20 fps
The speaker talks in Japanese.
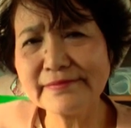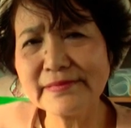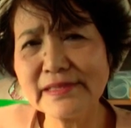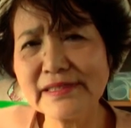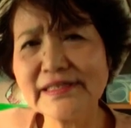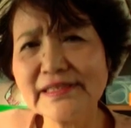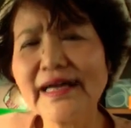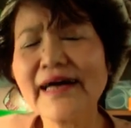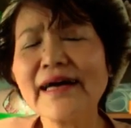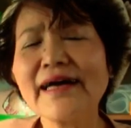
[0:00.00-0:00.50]

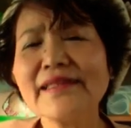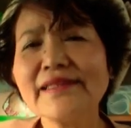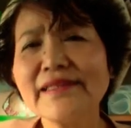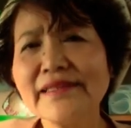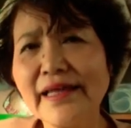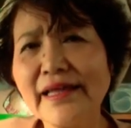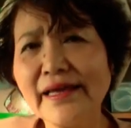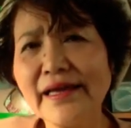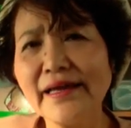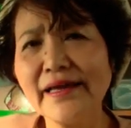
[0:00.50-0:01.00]
したがっ
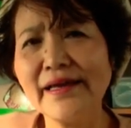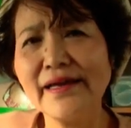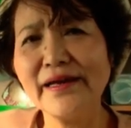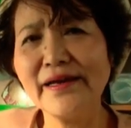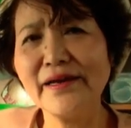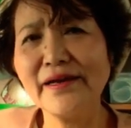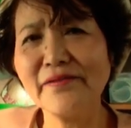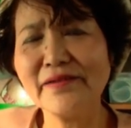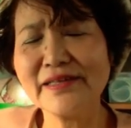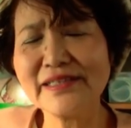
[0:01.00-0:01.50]
て
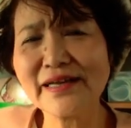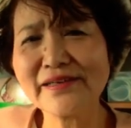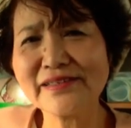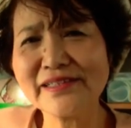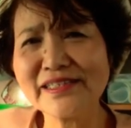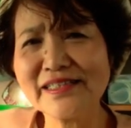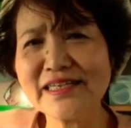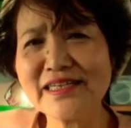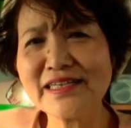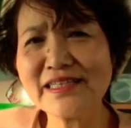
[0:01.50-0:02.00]

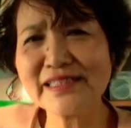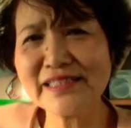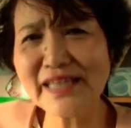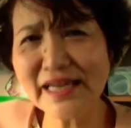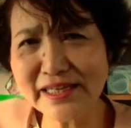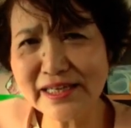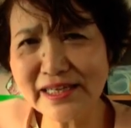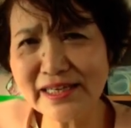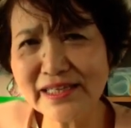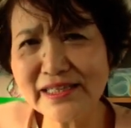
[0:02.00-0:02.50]
私に
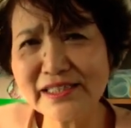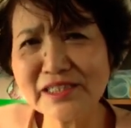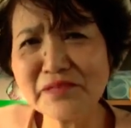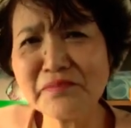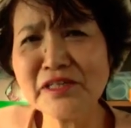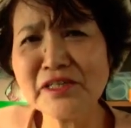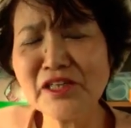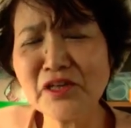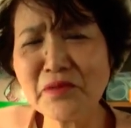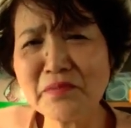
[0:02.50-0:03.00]
ぜひ
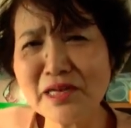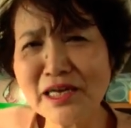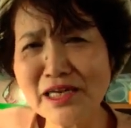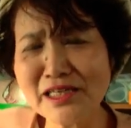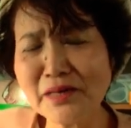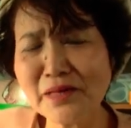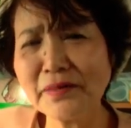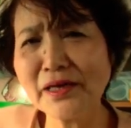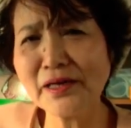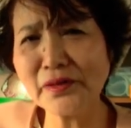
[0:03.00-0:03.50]
市民の
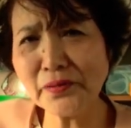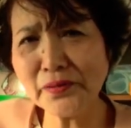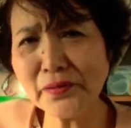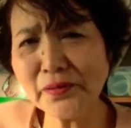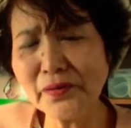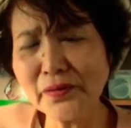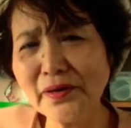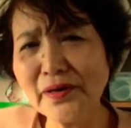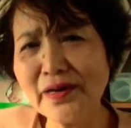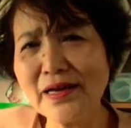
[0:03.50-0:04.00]
皆様
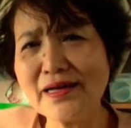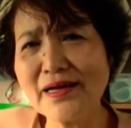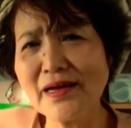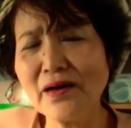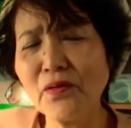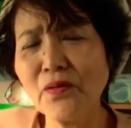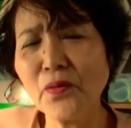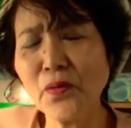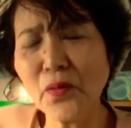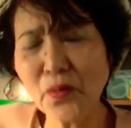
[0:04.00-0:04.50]
の
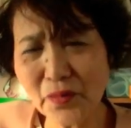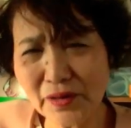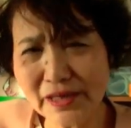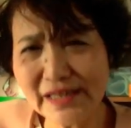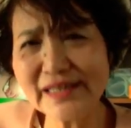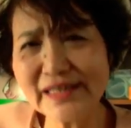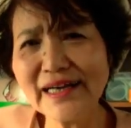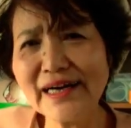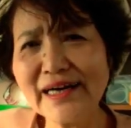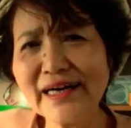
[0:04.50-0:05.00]
大
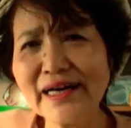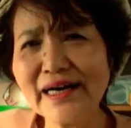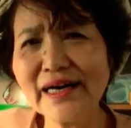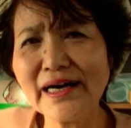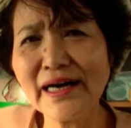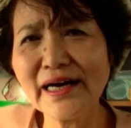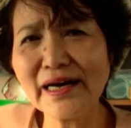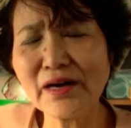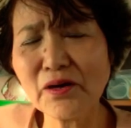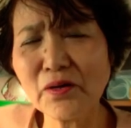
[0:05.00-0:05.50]
き
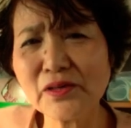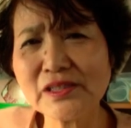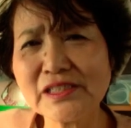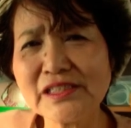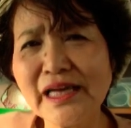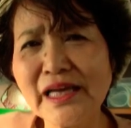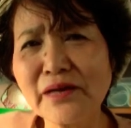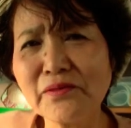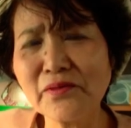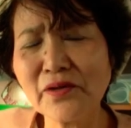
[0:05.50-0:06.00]
なご
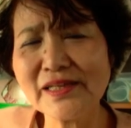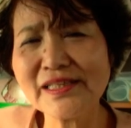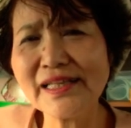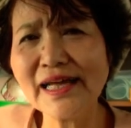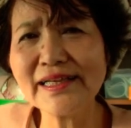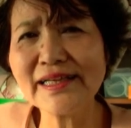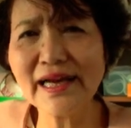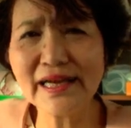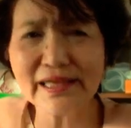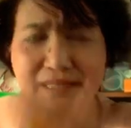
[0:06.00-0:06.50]
支援をい
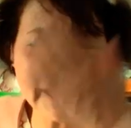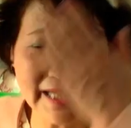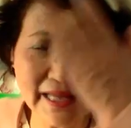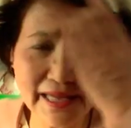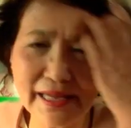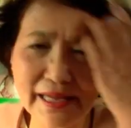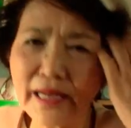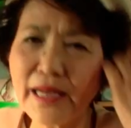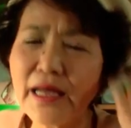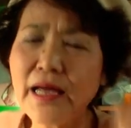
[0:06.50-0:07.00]
ただい
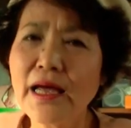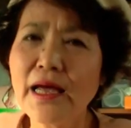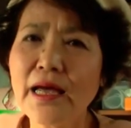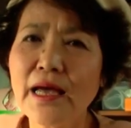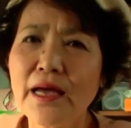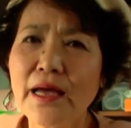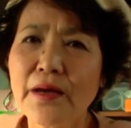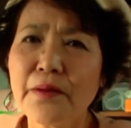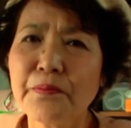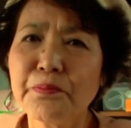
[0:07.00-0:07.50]
て、
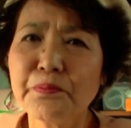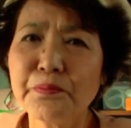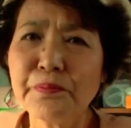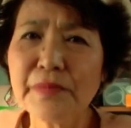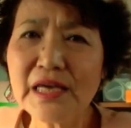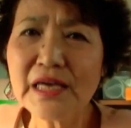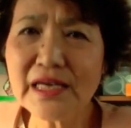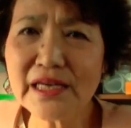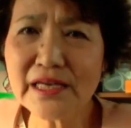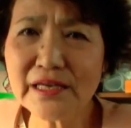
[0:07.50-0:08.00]

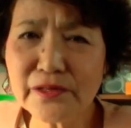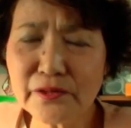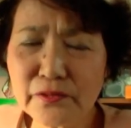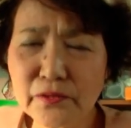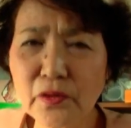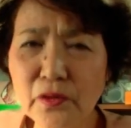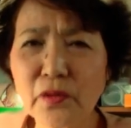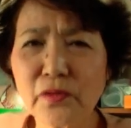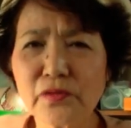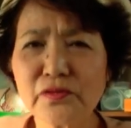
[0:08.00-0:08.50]
民意
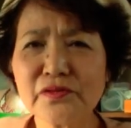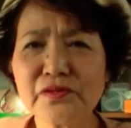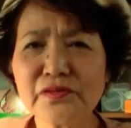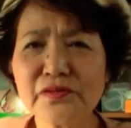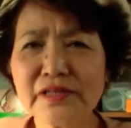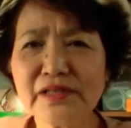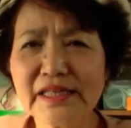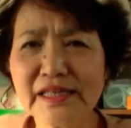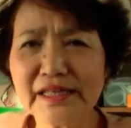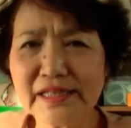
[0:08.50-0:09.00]
を
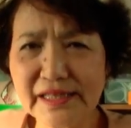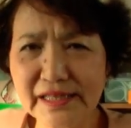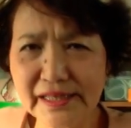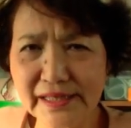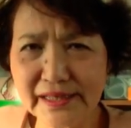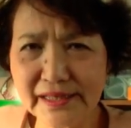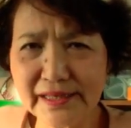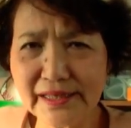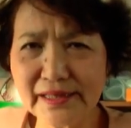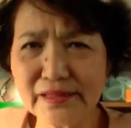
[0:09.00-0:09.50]
国
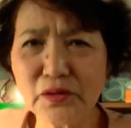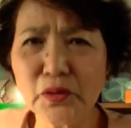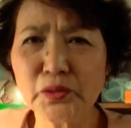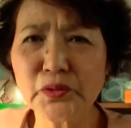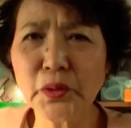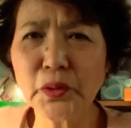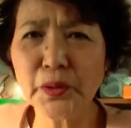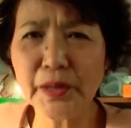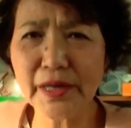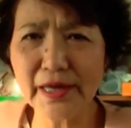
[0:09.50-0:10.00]
に
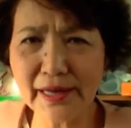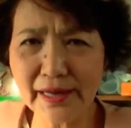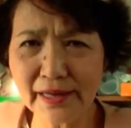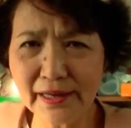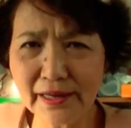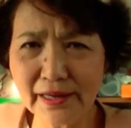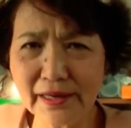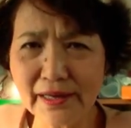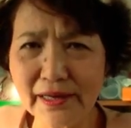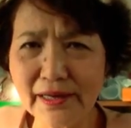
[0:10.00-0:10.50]
届
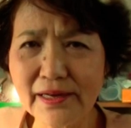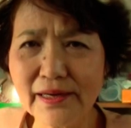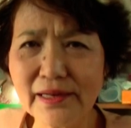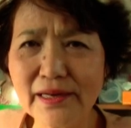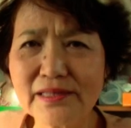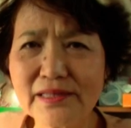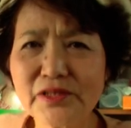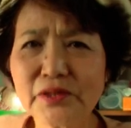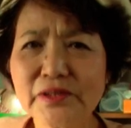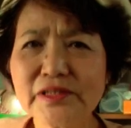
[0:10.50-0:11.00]
け、
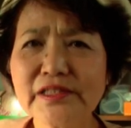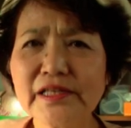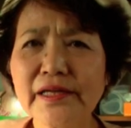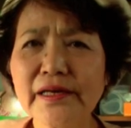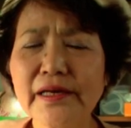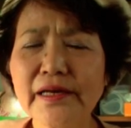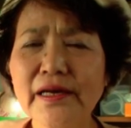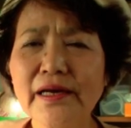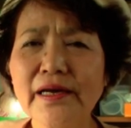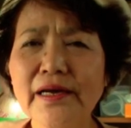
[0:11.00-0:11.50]
そし
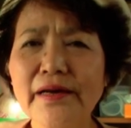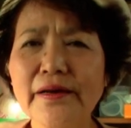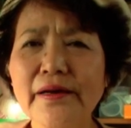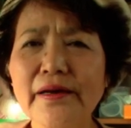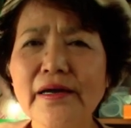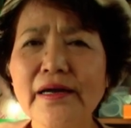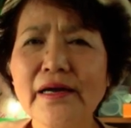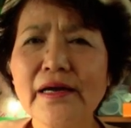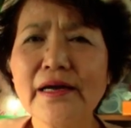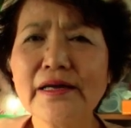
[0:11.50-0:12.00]
て
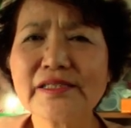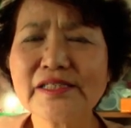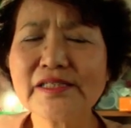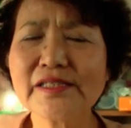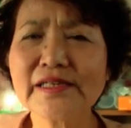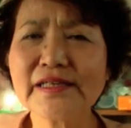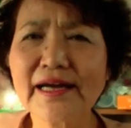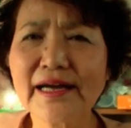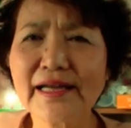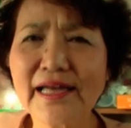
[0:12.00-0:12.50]

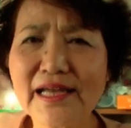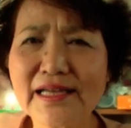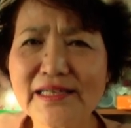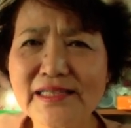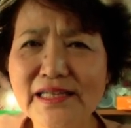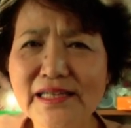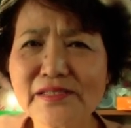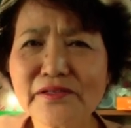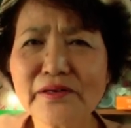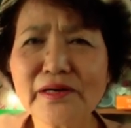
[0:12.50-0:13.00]
追加建
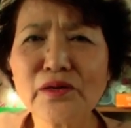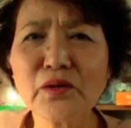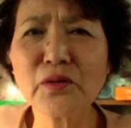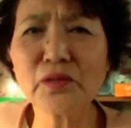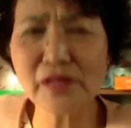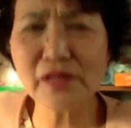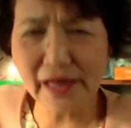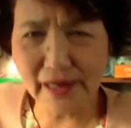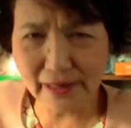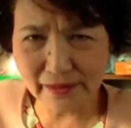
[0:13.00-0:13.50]
設は
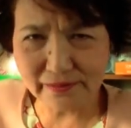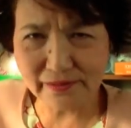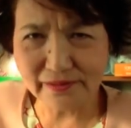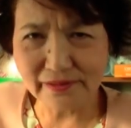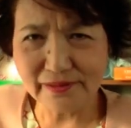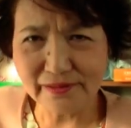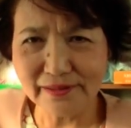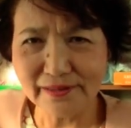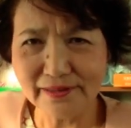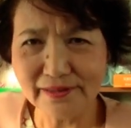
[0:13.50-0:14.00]
ノーである、
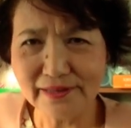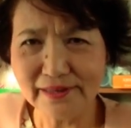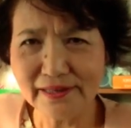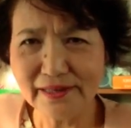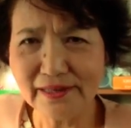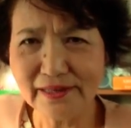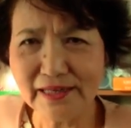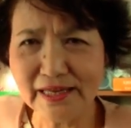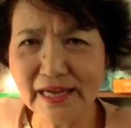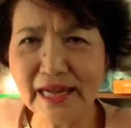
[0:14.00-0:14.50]

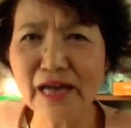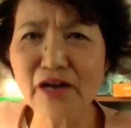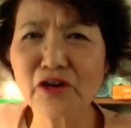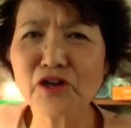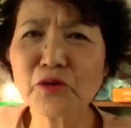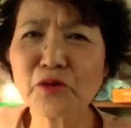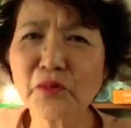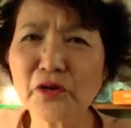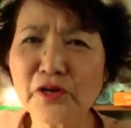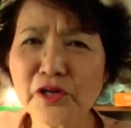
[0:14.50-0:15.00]
池
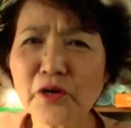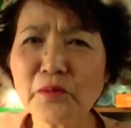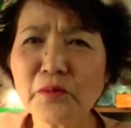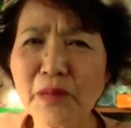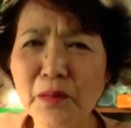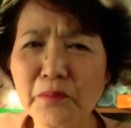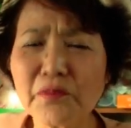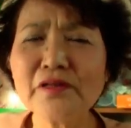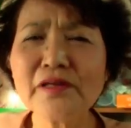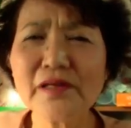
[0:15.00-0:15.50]
子の森を
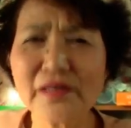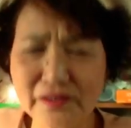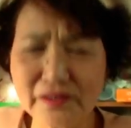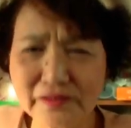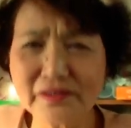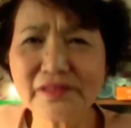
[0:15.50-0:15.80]
守り抜く